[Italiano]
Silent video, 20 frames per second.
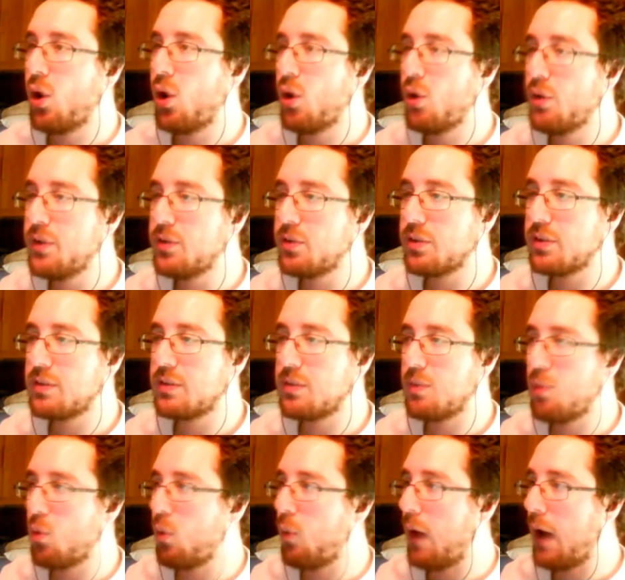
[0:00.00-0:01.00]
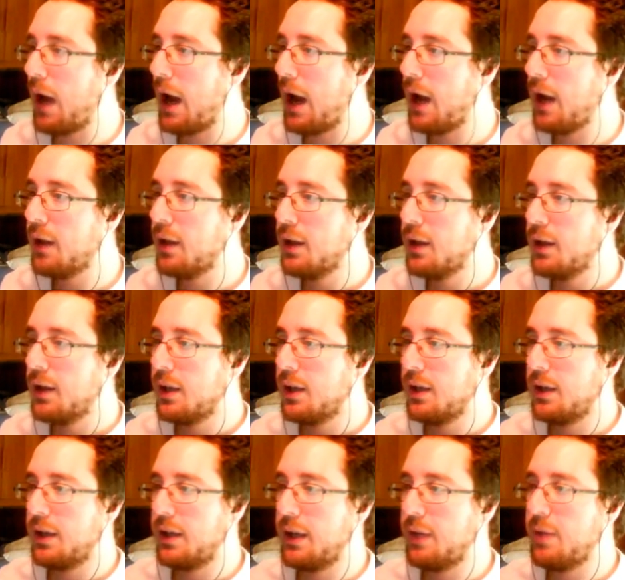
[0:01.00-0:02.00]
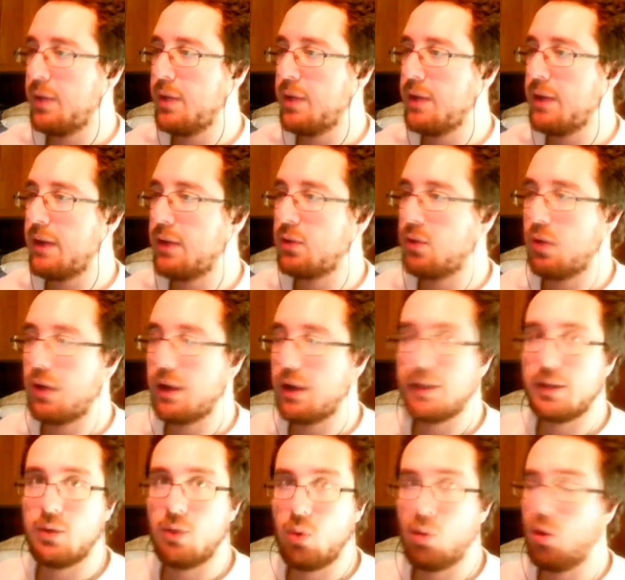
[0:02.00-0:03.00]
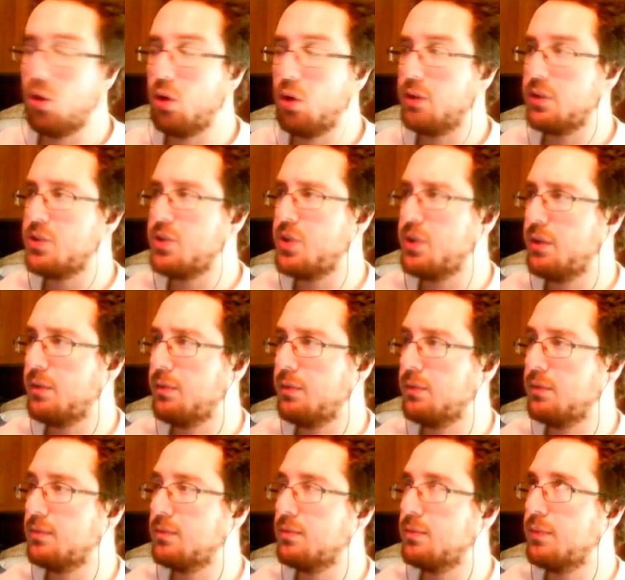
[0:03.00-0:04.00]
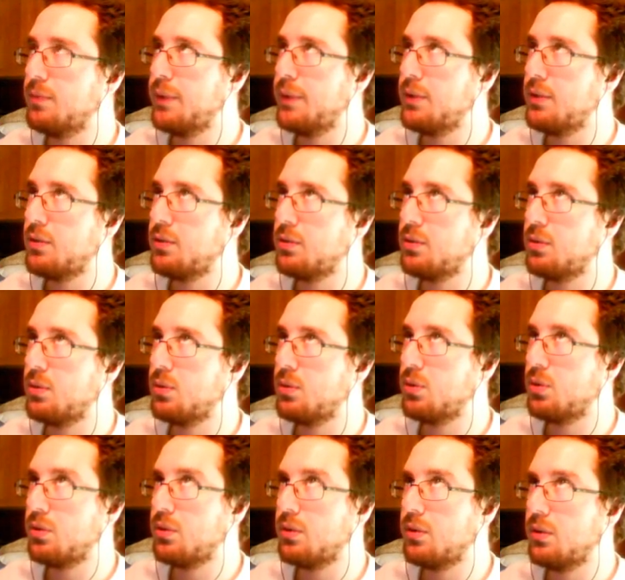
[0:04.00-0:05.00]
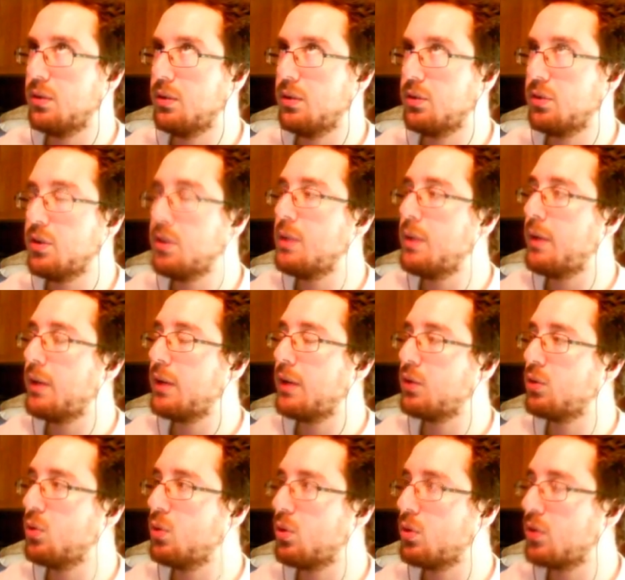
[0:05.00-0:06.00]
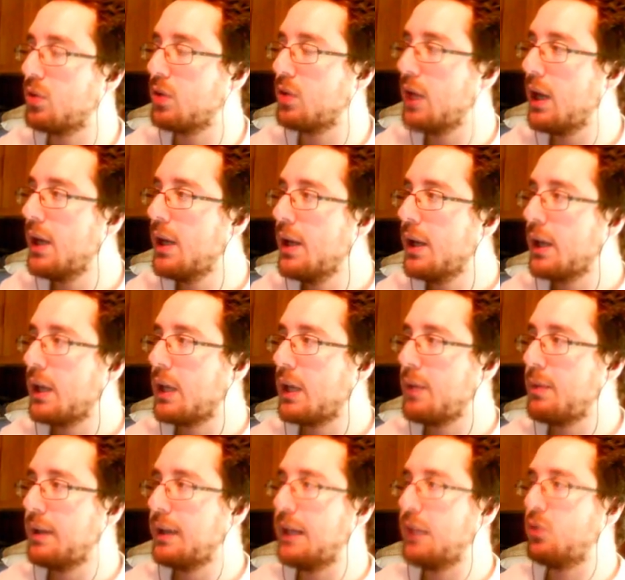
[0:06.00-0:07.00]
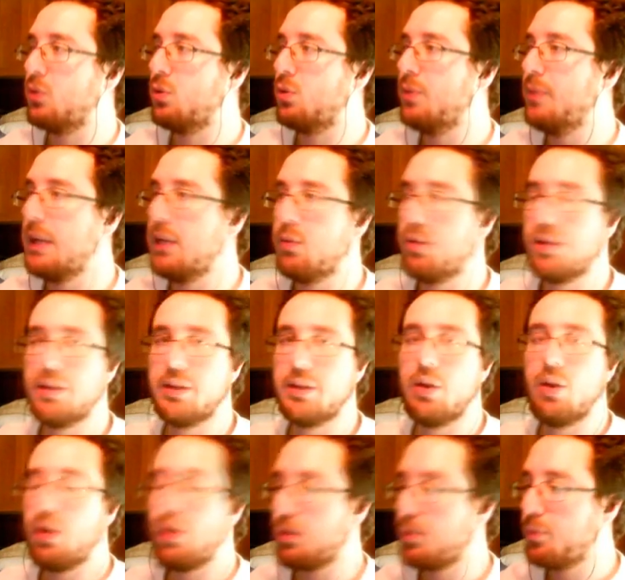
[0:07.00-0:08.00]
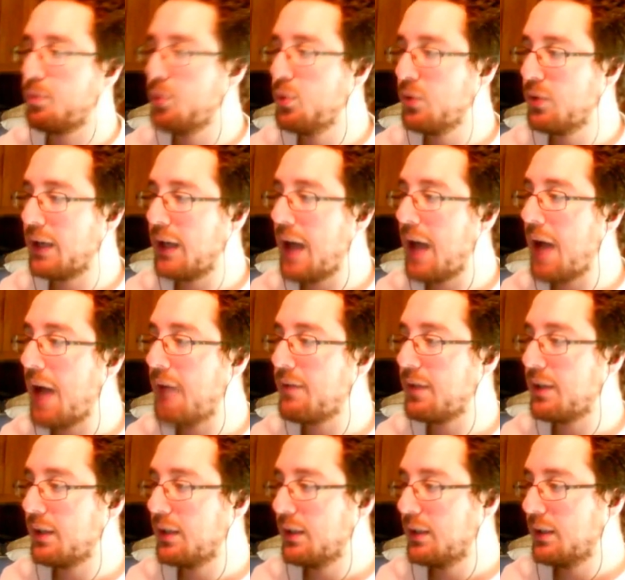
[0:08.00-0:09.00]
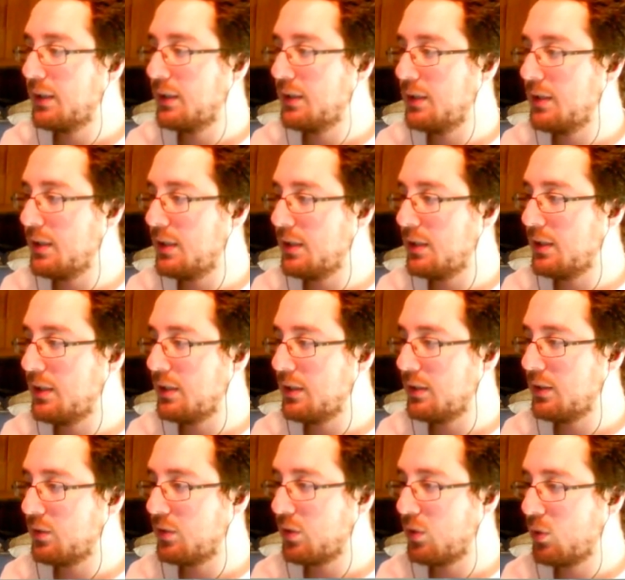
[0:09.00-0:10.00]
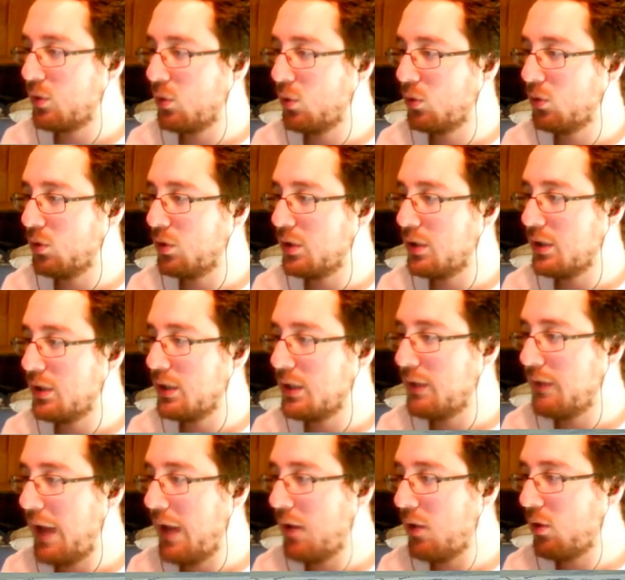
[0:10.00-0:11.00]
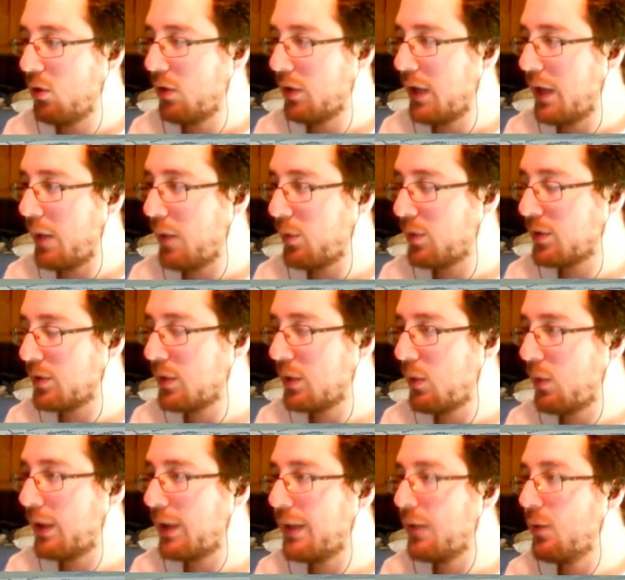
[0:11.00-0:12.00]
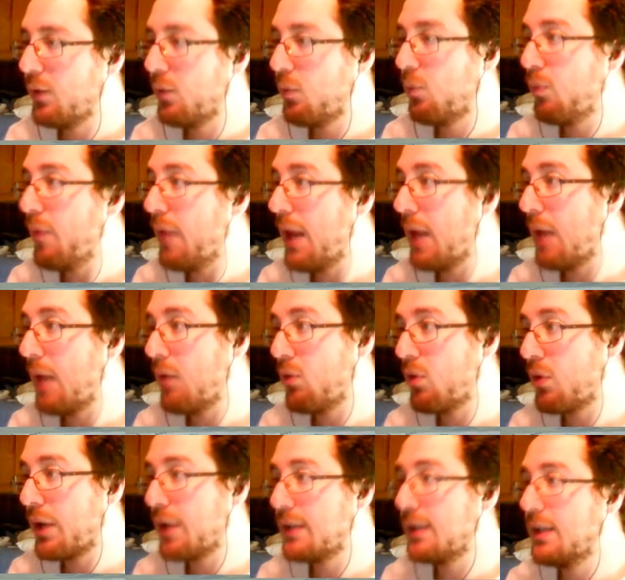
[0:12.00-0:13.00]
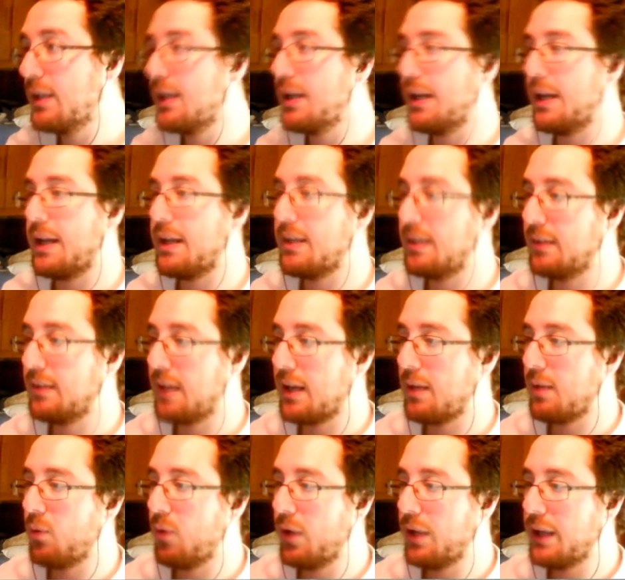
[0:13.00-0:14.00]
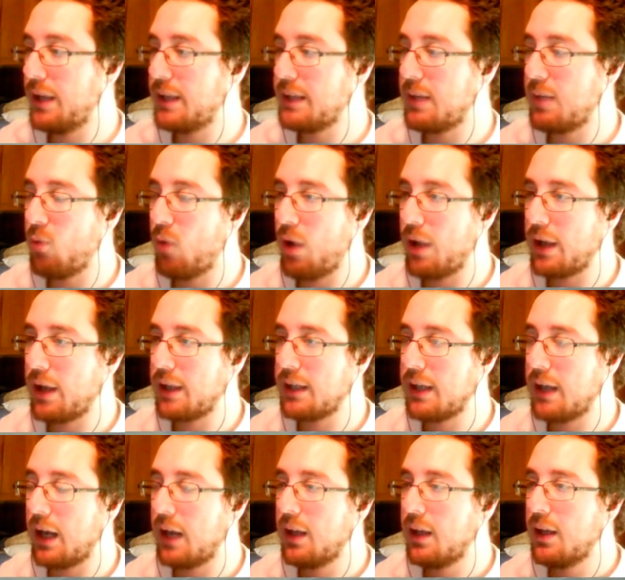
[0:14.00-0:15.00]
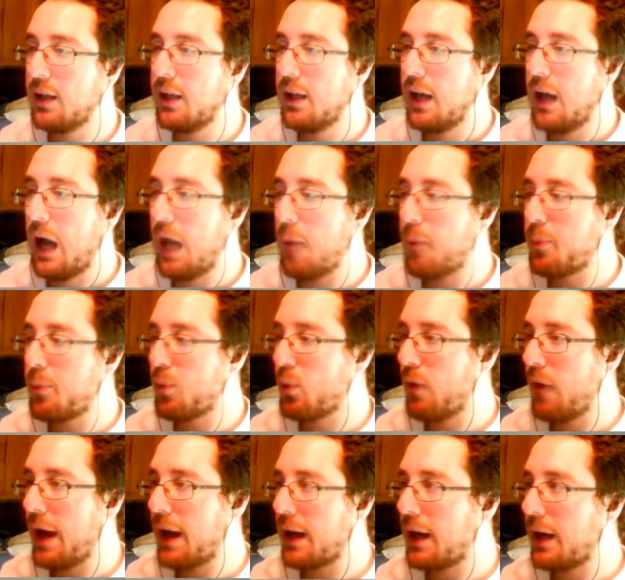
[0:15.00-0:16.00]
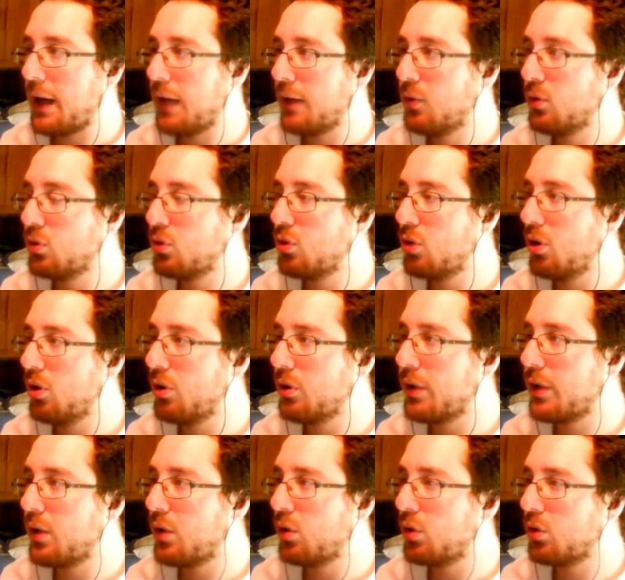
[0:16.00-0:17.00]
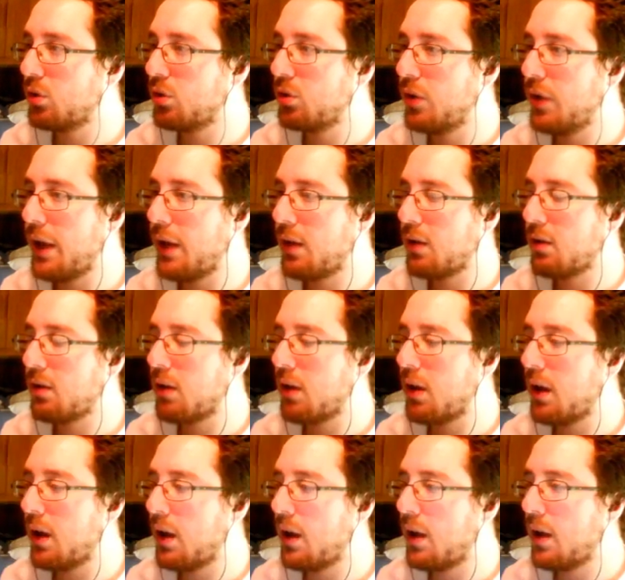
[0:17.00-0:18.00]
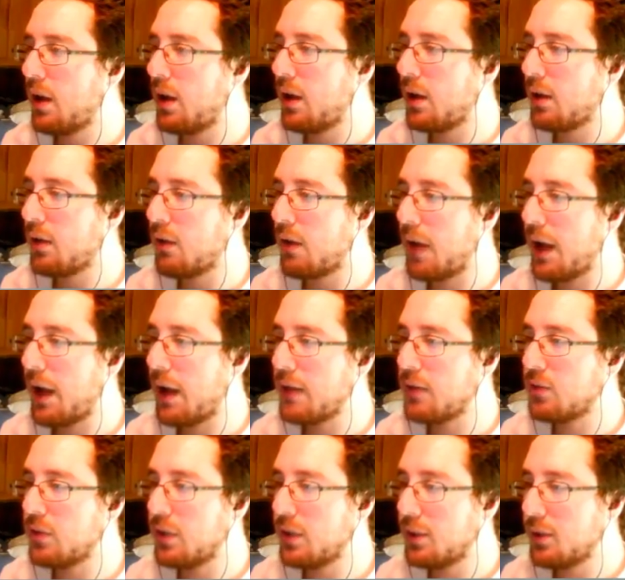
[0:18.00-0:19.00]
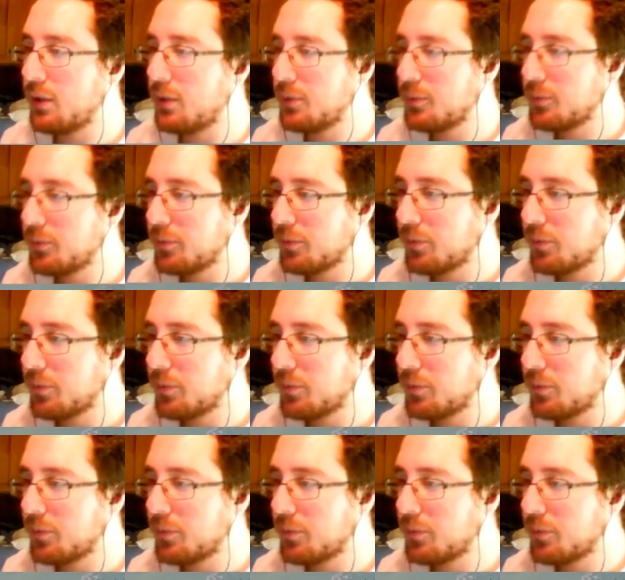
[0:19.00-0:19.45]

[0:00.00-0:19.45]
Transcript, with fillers: Allora, visto che siamo qua, eh, mi è arrivato anche un codice, mm, penso settimana scorsa, che mi ha dato 1000 monete d'oro più una nave di secondo di livello che è questa qua che io me la vorrei tenere e saremo, e andremo anche a, a provarla non so che cosa sia è Cra Chrysler